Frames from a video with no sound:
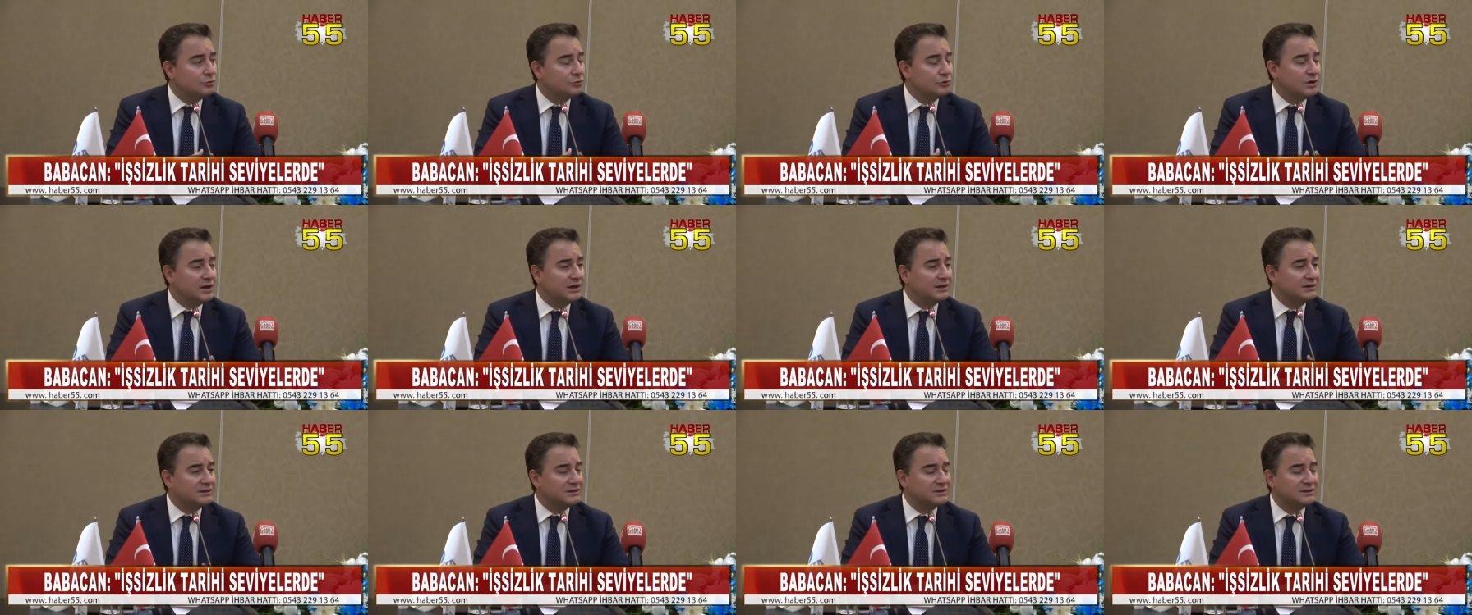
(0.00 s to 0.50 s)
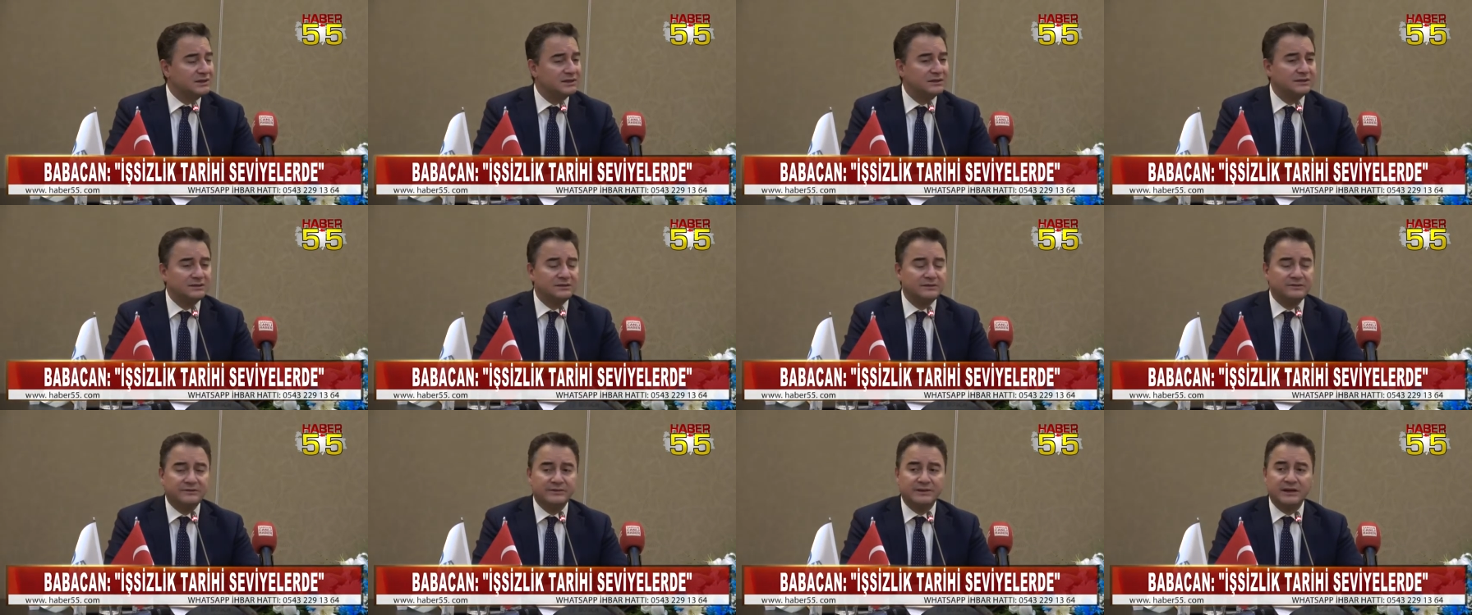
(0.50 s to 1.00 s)
kur
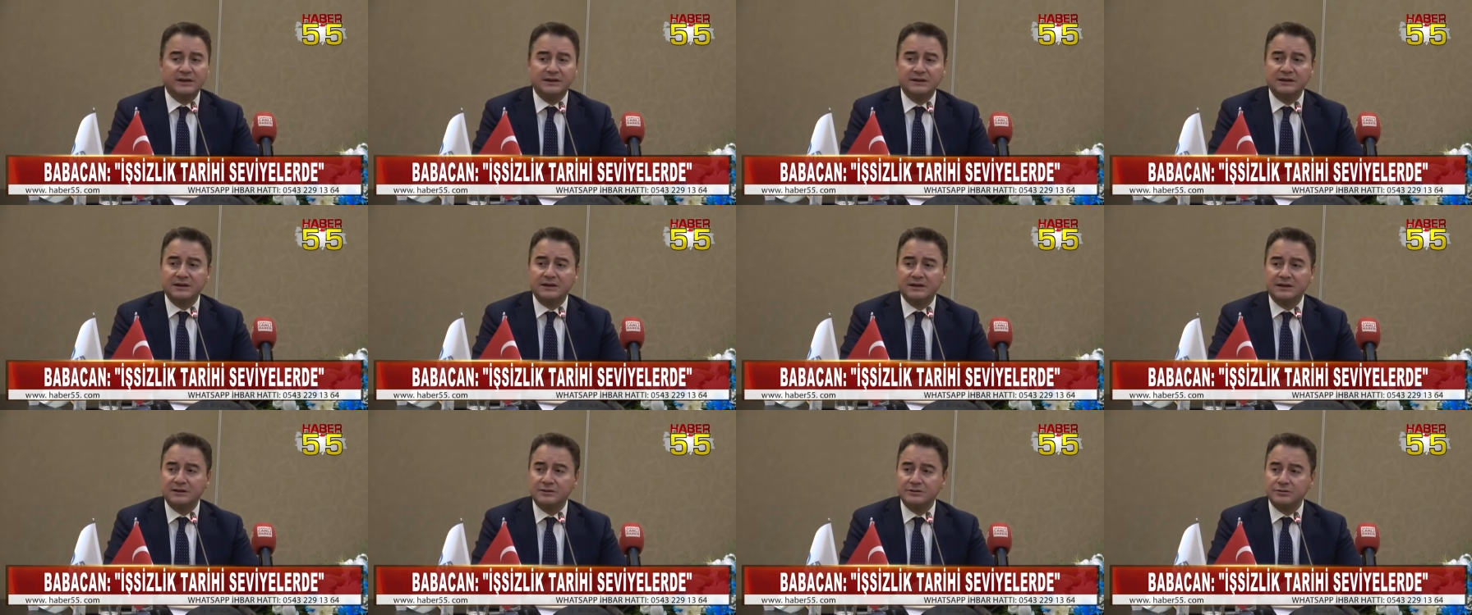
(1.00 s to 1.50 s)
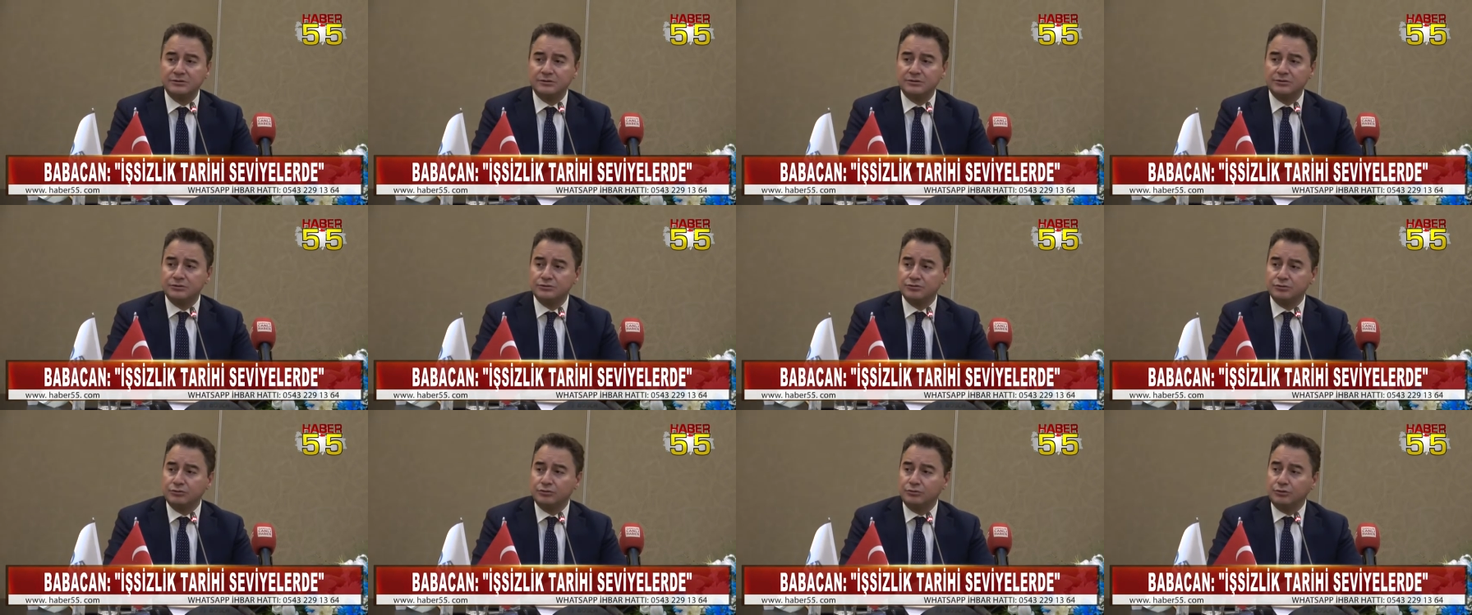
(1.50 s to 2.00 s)
artışları fiyatlara
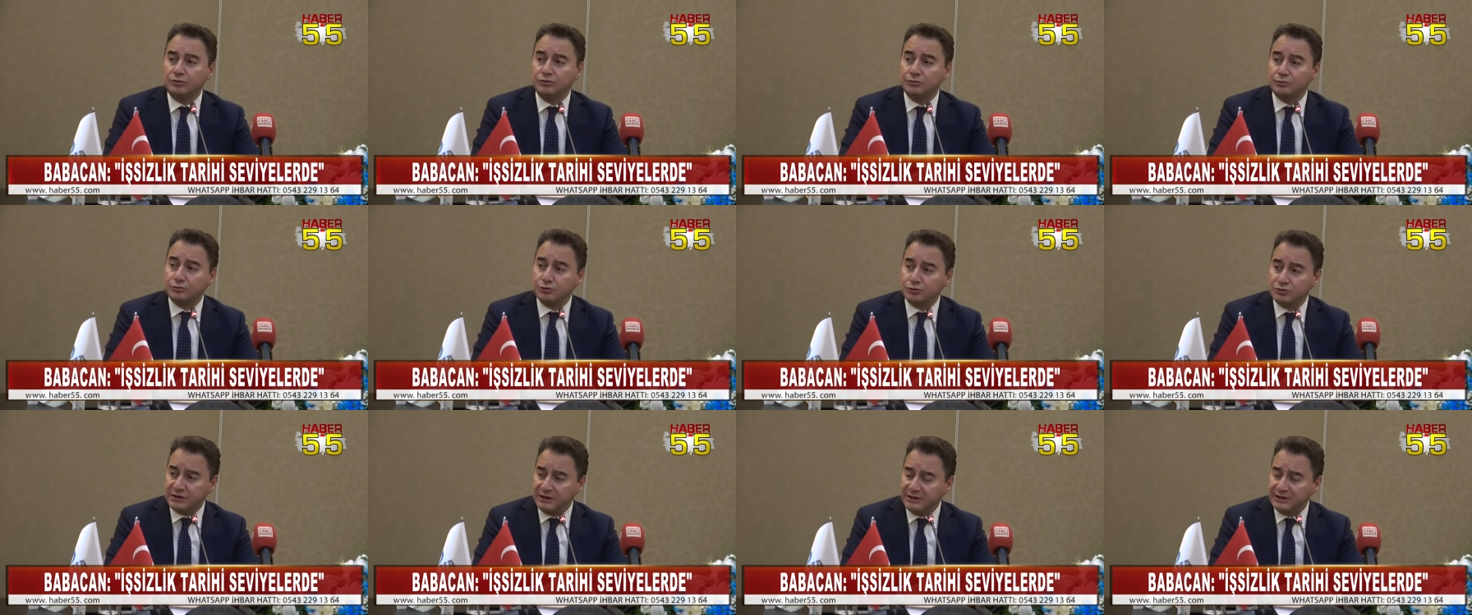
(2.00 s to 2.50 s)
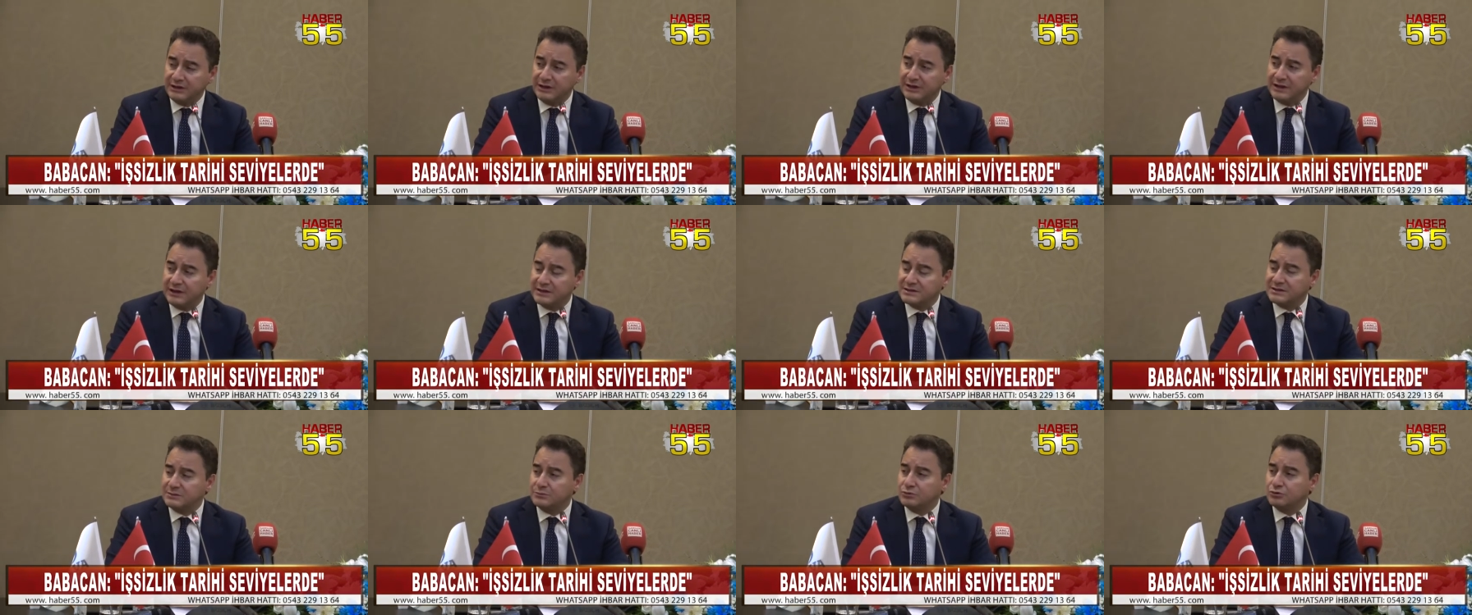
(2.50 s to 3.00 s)
çok olumsuz şekilde
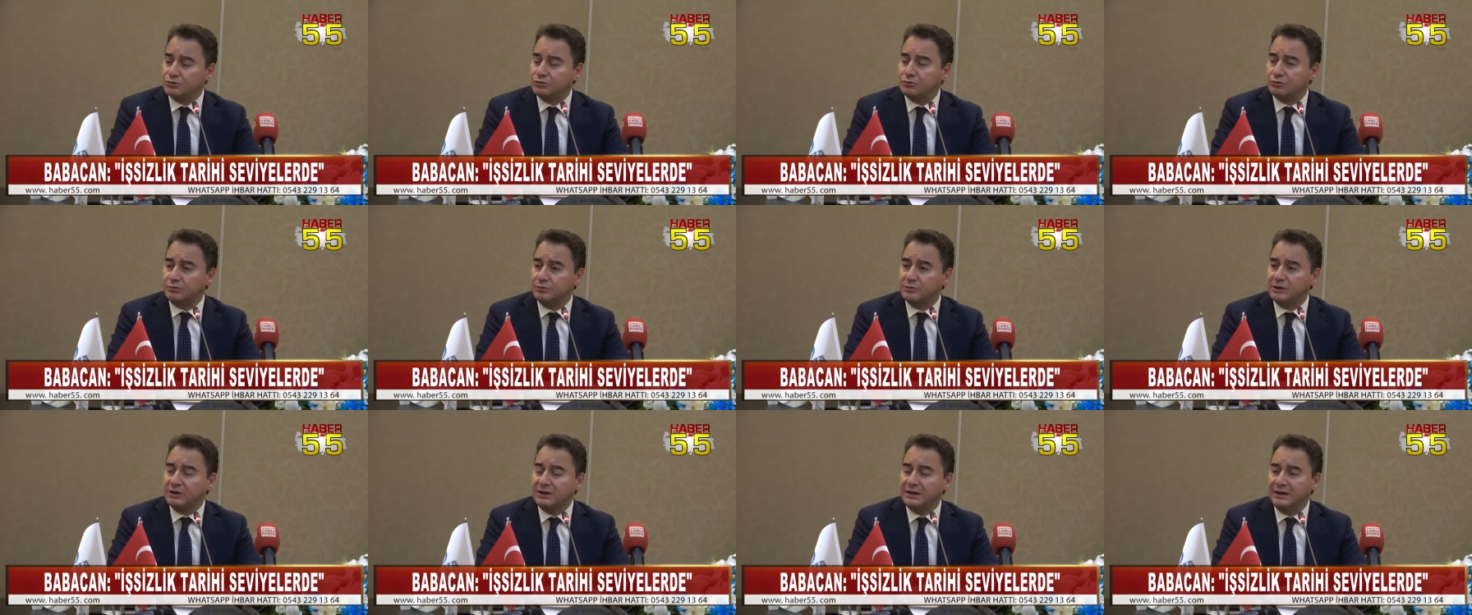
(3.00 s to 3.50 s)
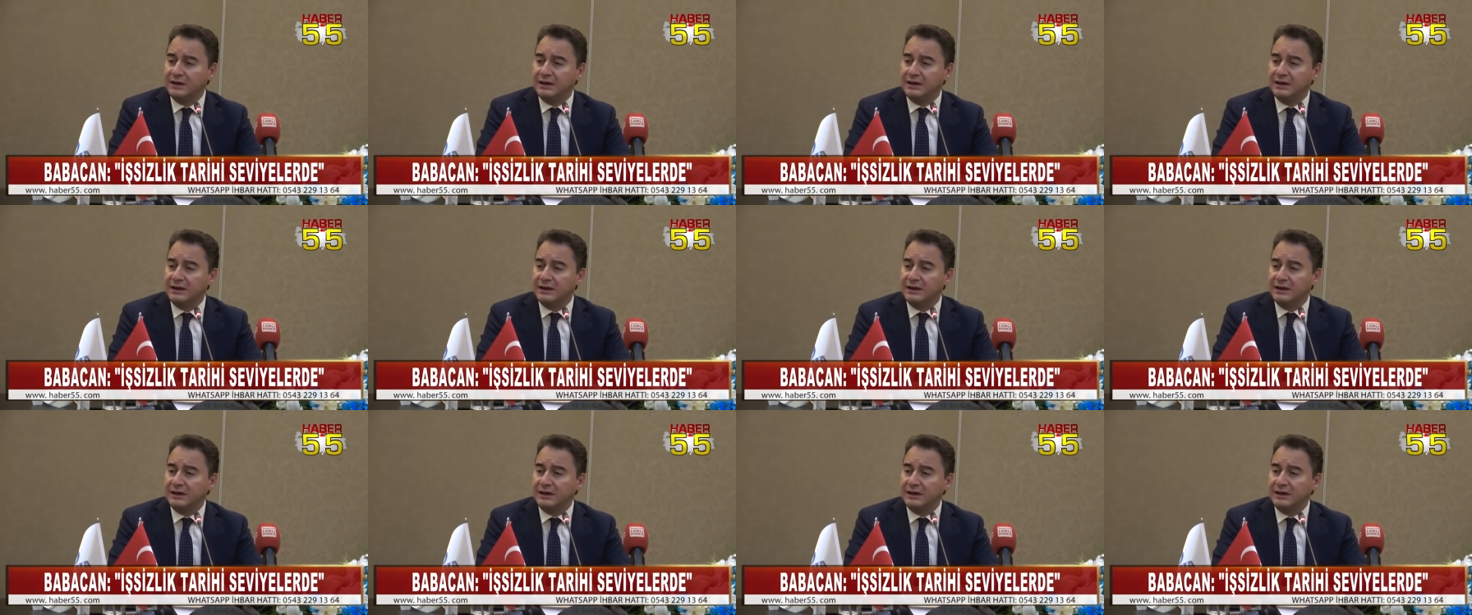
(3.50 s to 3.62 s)
yansımış durumda.